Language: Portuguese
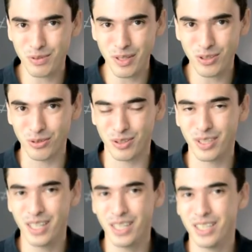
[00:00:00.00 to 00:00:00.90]
pessoas.
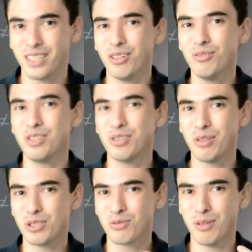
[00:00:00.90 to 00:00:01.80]
Então, isso
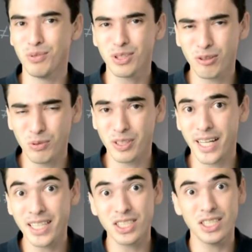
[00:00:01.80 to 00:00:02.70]
ajuda muito a
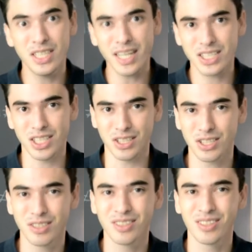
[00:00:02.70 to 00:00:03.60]
comunidade e a
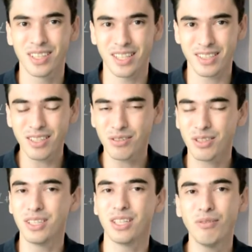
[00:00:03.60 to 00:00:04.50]
gente, tá
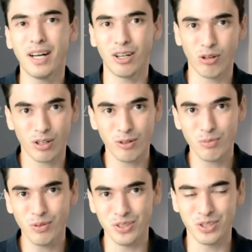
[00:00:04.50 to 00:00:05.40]
certo? Então, agora vamos
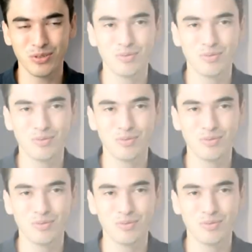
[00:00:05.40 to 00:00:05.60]
para o vídeo.